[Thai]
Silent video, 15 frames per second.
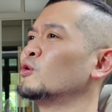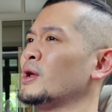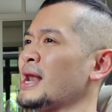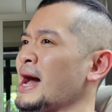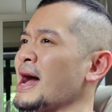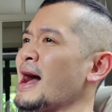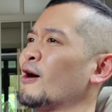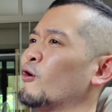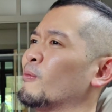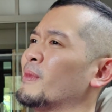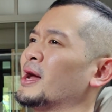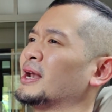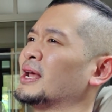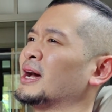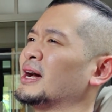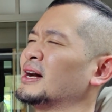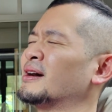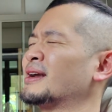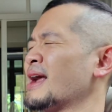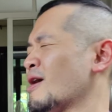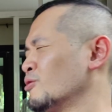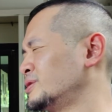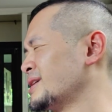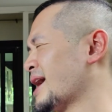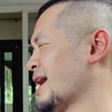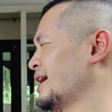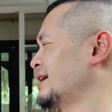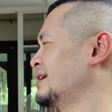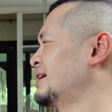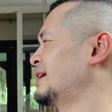ด้วยราคาของมันนะ่ะเร้าใจ
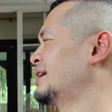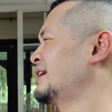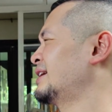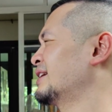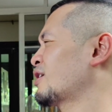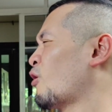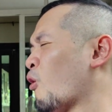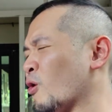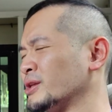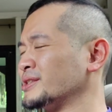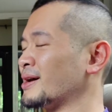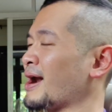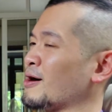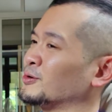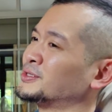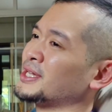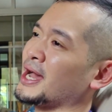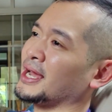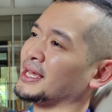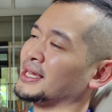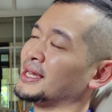โคตรจะเร้าใจ